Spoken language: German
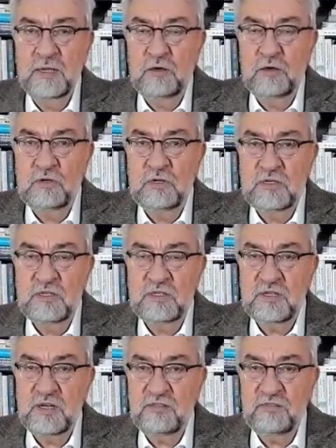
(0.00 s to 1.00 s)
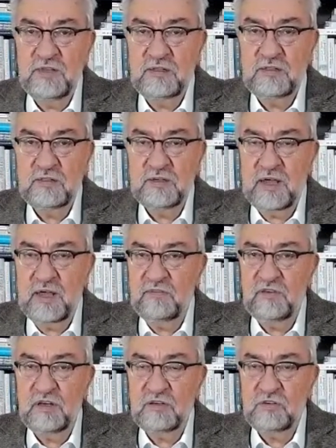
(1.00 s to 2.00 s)
Und deswegen sind
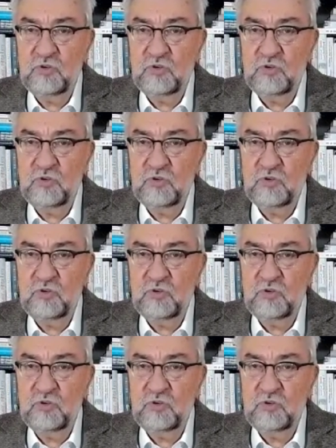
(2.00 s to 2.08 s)
einfach